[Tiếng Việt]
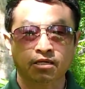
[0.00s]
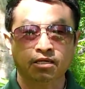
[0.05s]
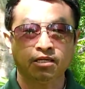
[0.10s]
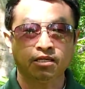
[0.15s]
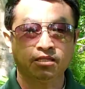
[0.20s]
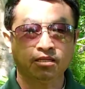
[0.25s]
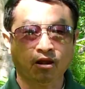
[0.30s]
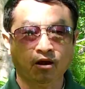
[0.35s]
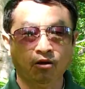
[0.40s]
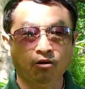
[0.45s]
thi
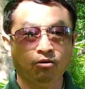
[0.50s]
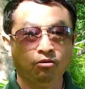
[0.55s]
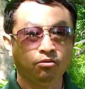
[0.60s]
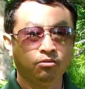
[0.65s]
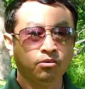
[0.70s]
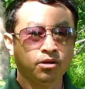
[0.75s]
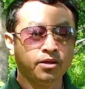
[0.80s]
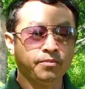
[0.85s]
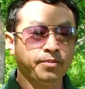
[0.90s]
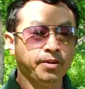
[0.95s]

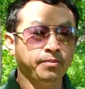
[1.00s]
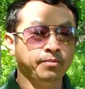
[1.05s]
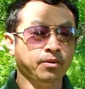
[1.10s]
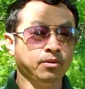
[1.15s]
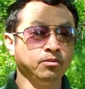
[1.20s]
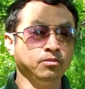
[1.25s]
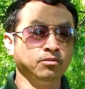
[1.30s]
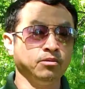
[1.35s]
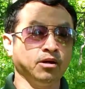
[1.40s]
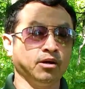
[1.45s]
tàu ai bé
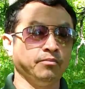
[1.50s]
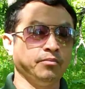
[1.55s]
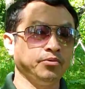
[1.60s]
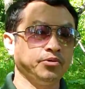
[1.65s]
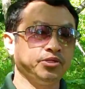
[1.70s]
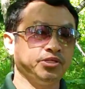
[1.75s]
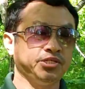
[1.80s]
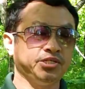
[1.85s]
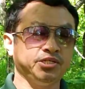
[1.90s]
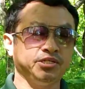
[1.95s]
mông là một
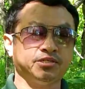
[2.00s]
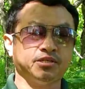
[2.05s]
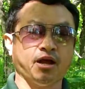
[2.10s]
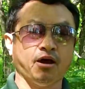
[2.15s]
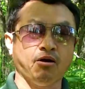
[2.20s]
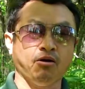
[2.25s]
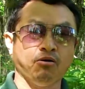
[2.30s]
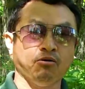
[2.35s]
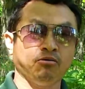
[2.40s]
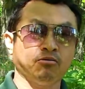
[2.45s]
xí
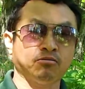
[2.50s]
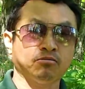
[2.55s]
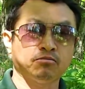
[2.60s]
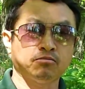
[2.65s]
tàu